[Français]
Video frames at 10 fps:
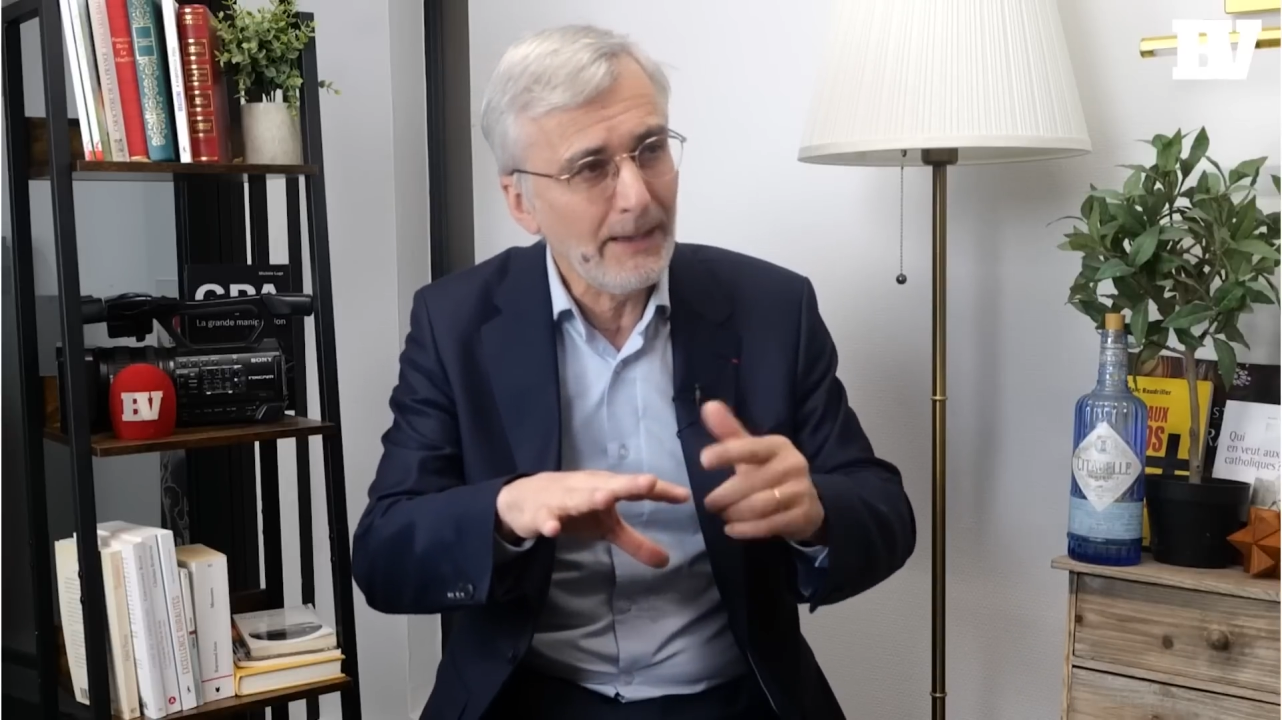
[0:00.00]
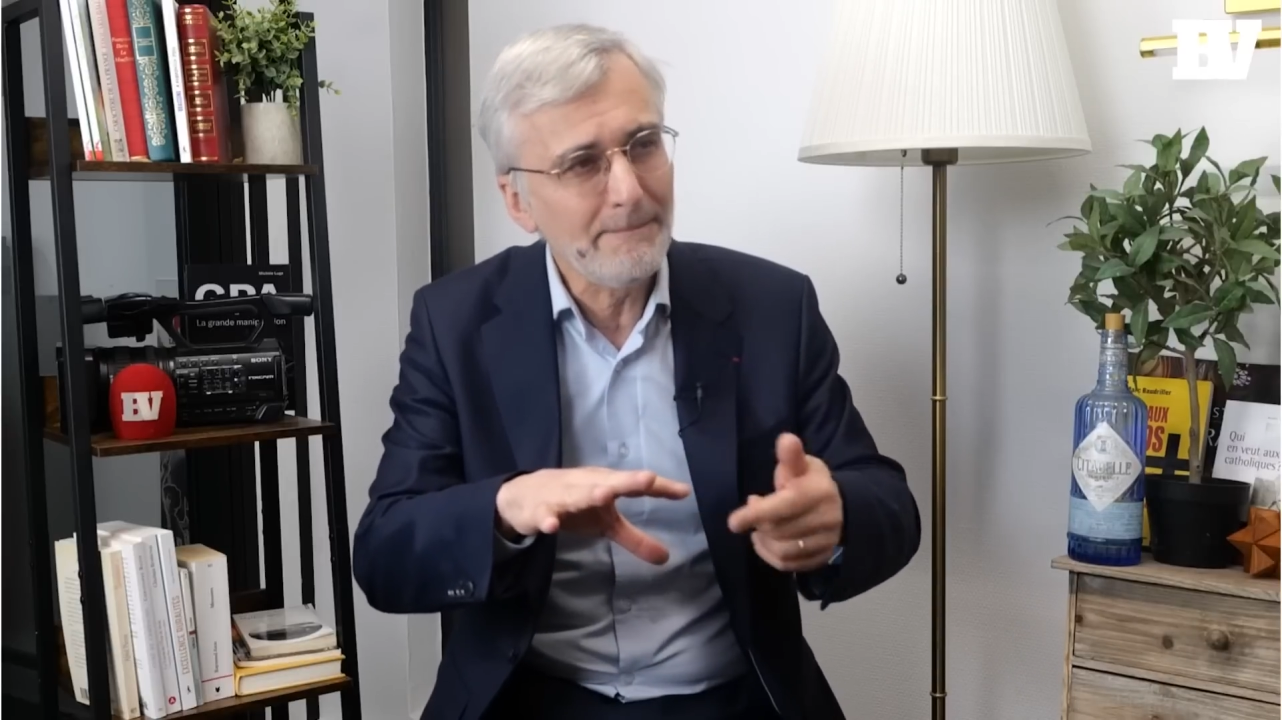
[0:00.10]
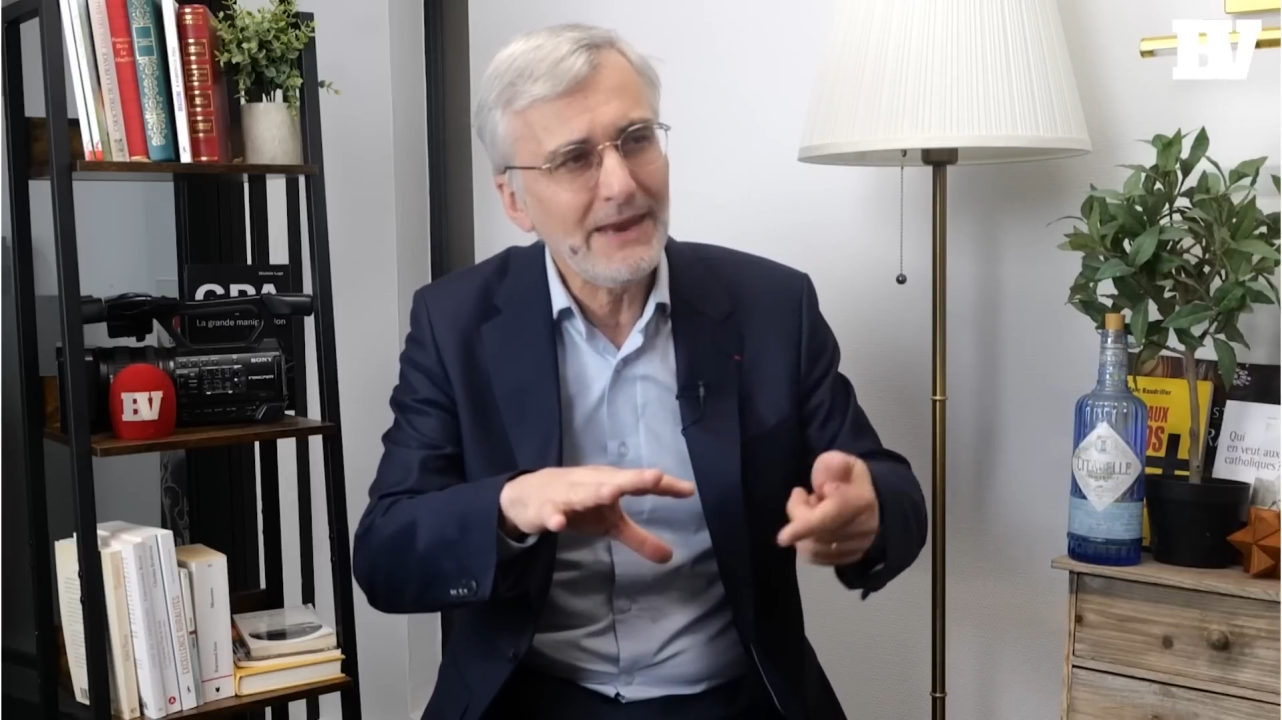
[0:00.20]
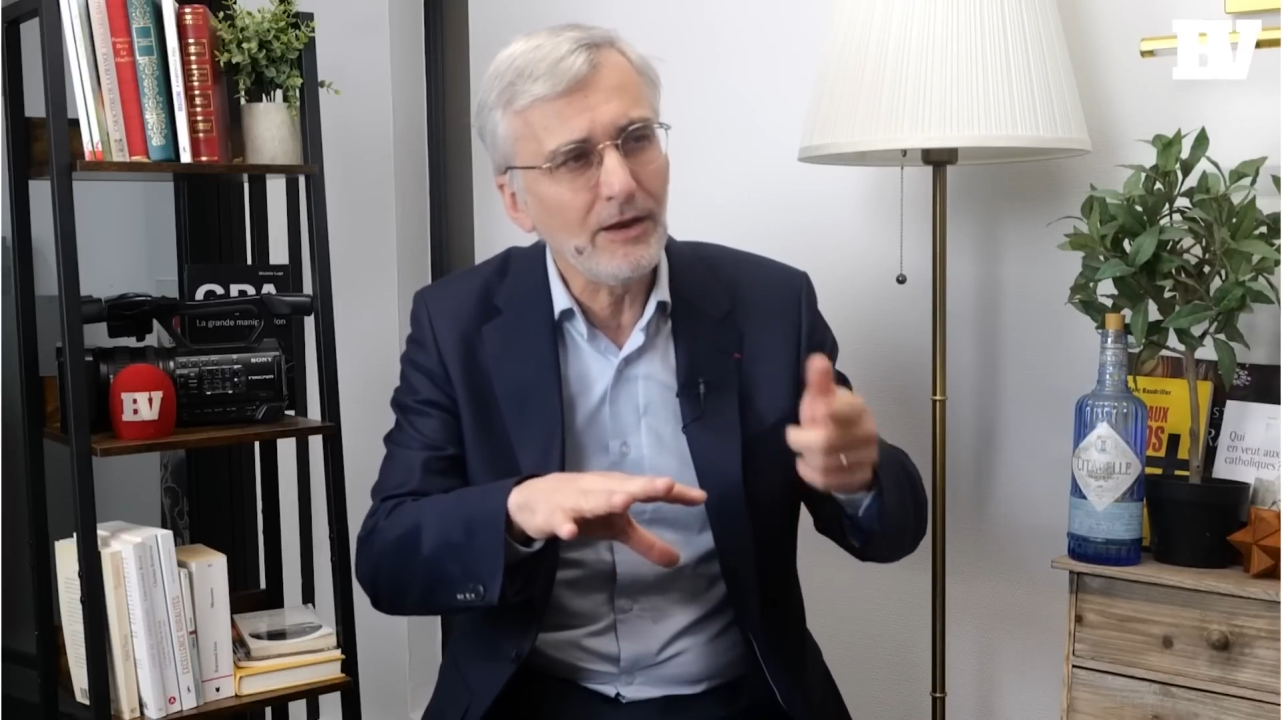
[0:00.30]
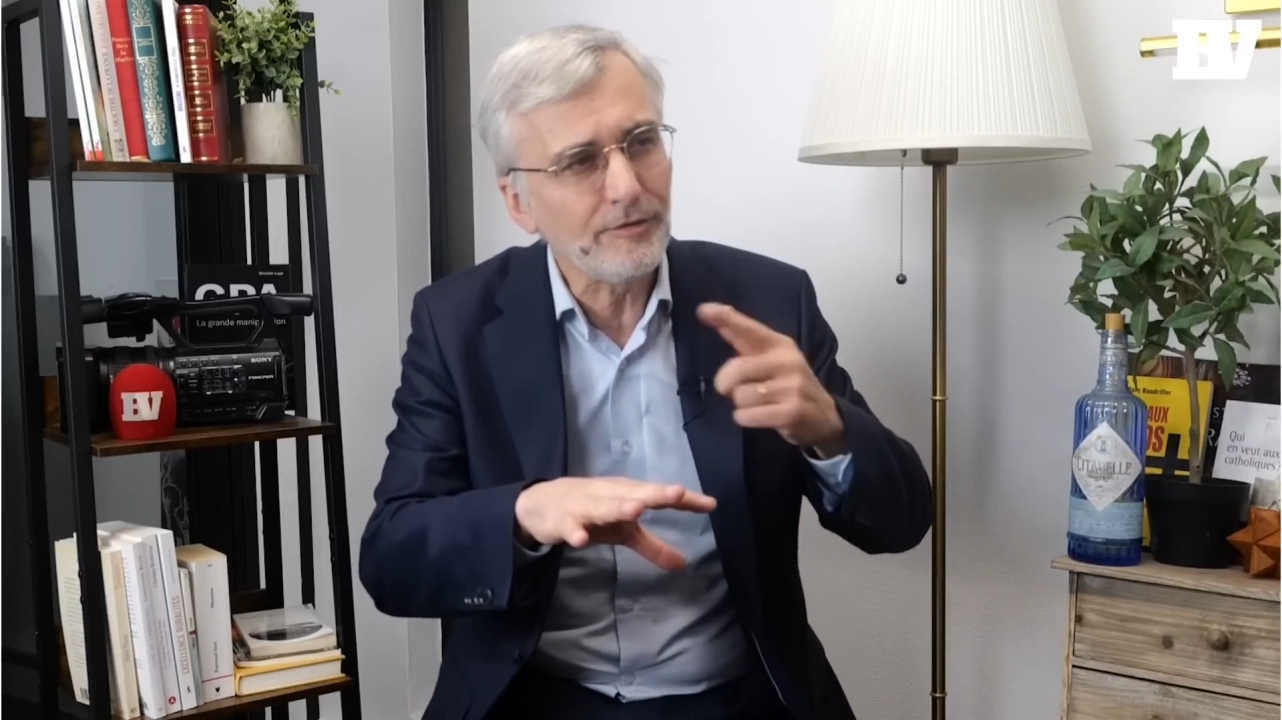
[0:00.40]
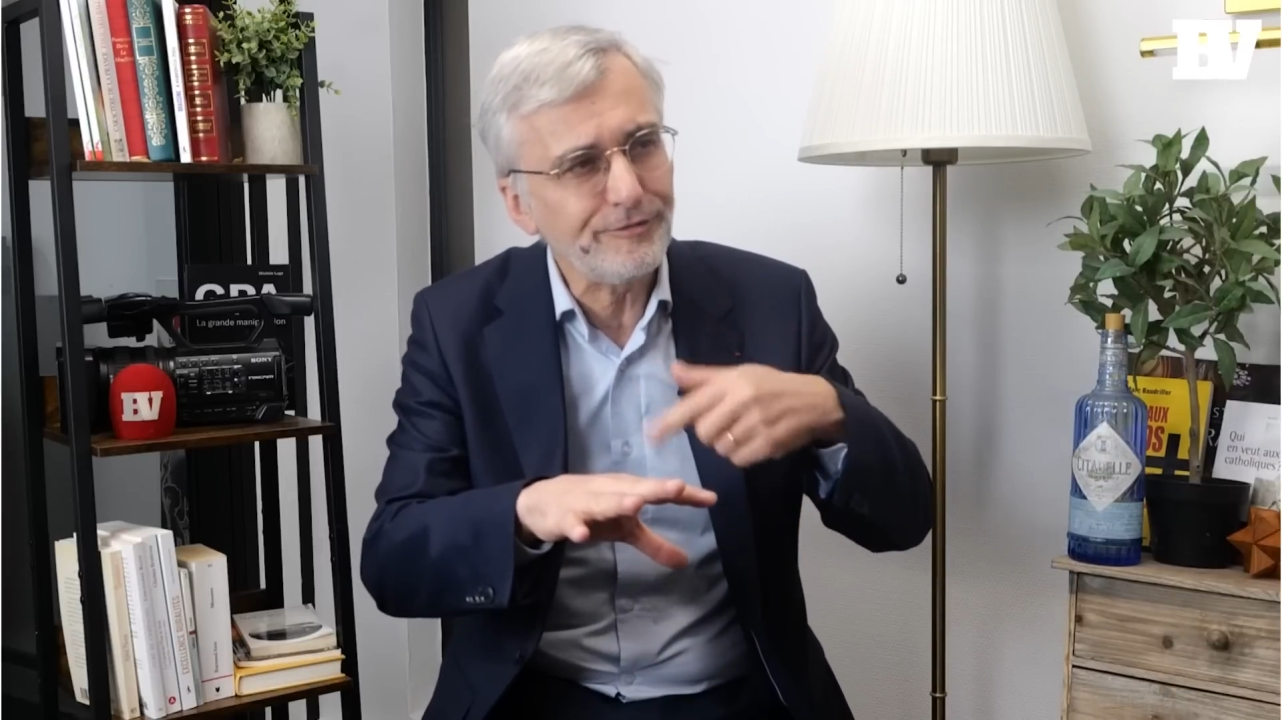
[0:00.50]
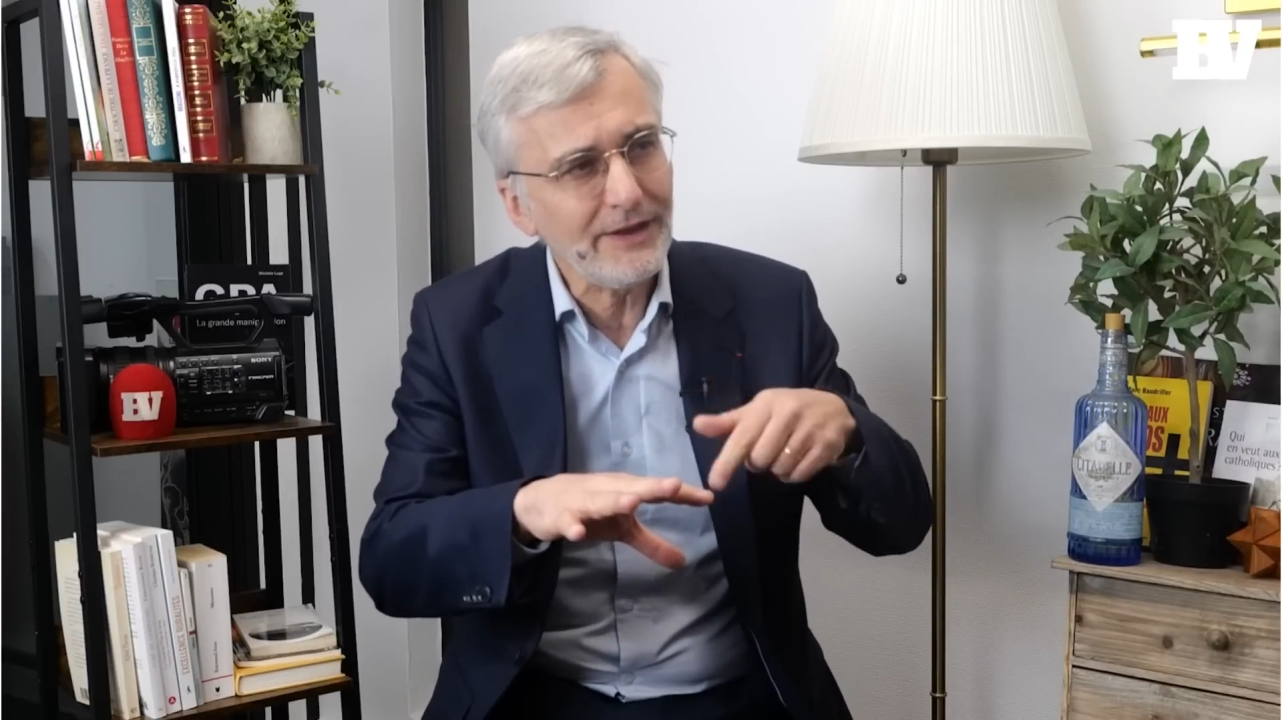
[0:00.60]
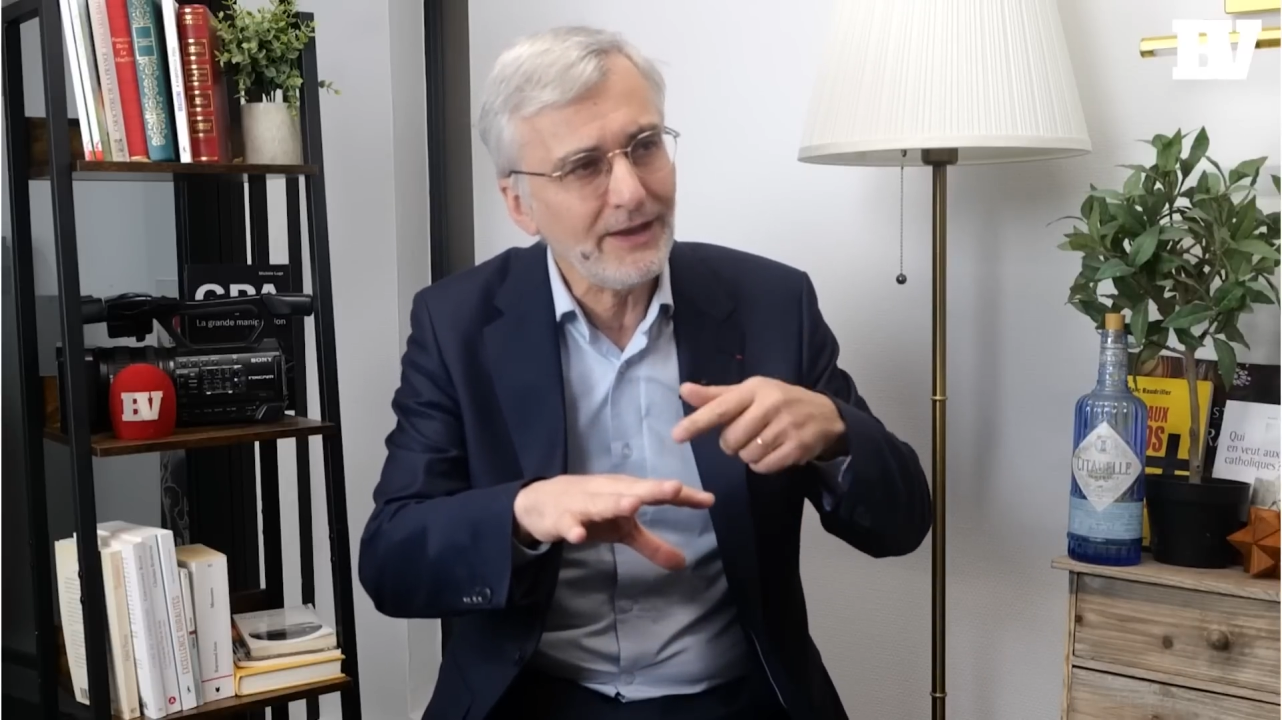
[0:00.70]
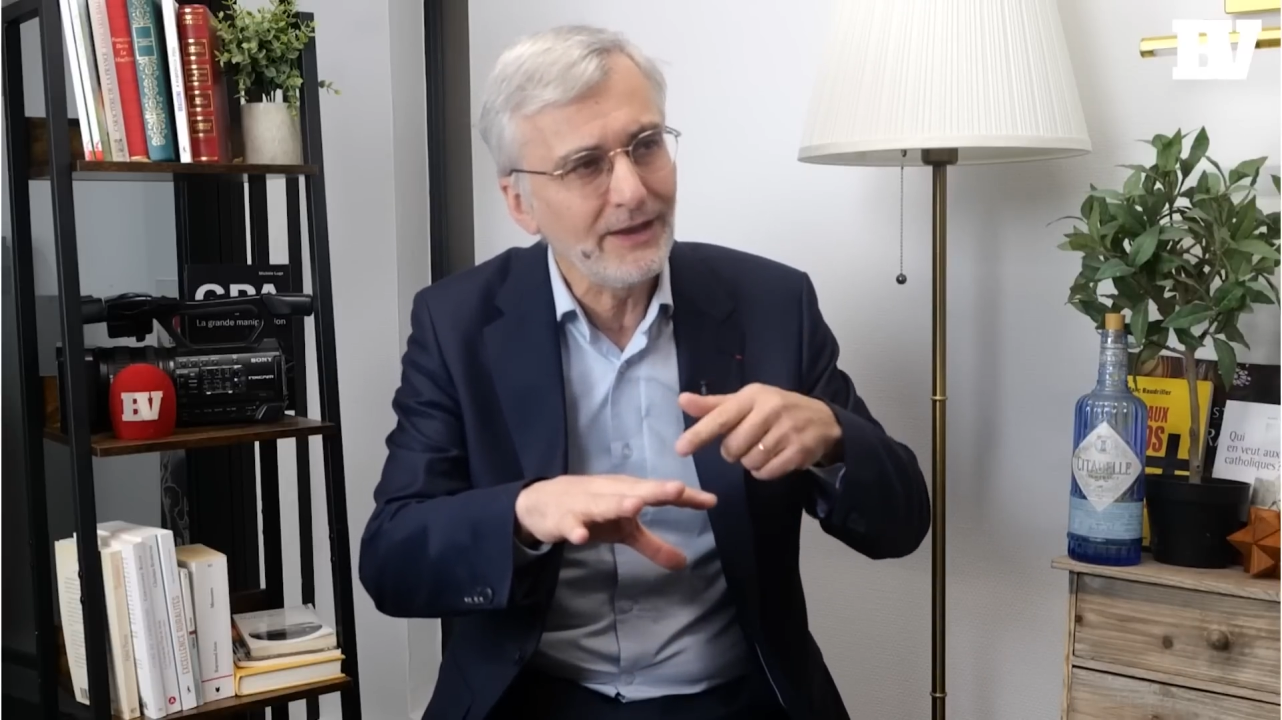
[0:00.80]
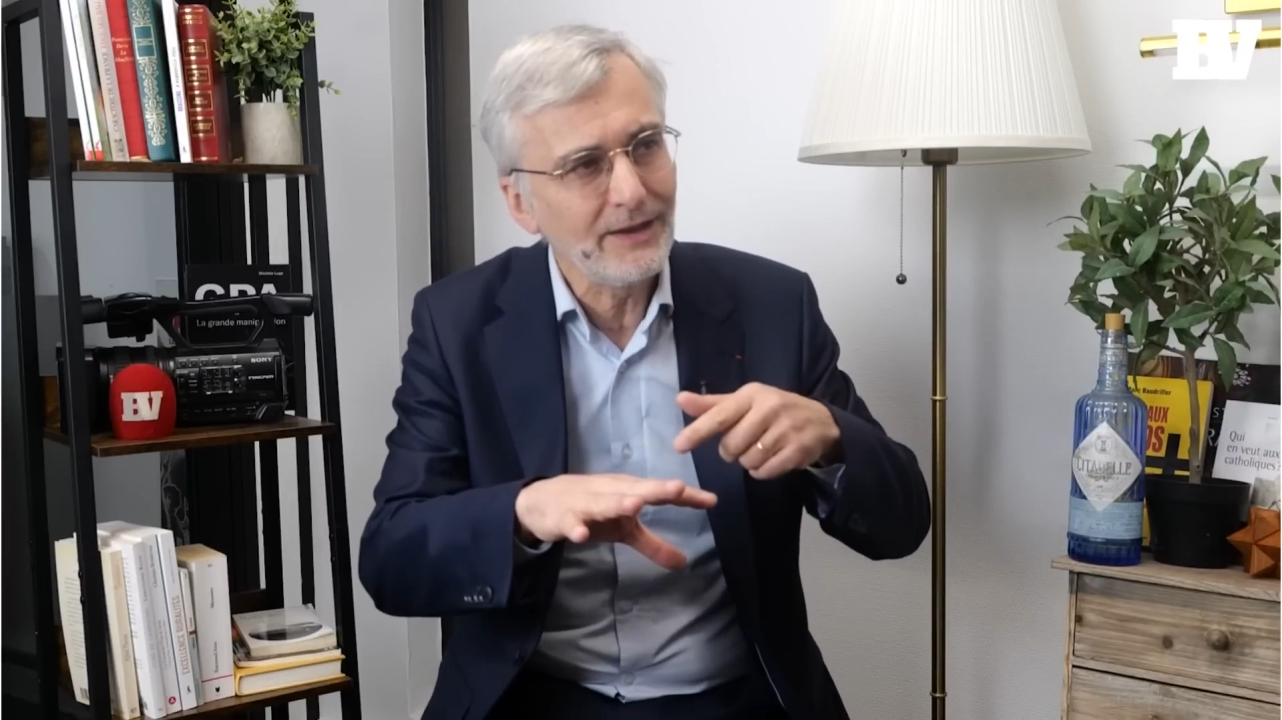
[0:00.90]
mais il en
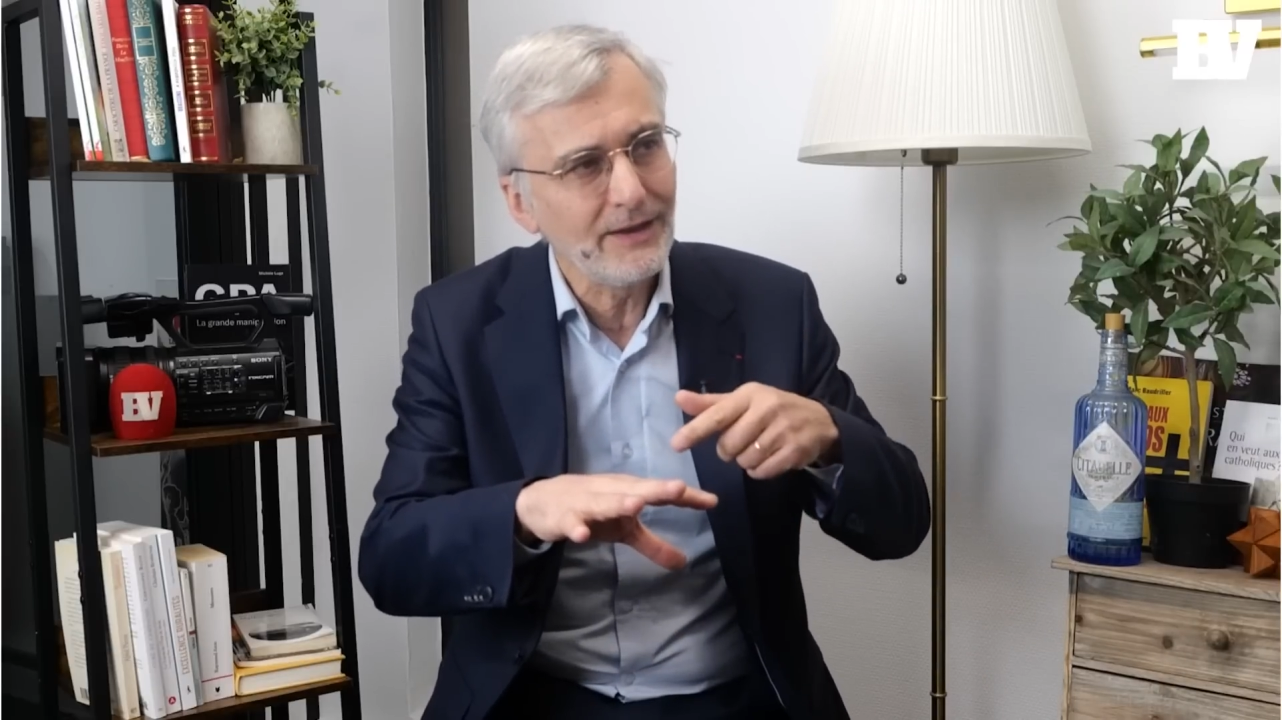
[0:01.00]
fait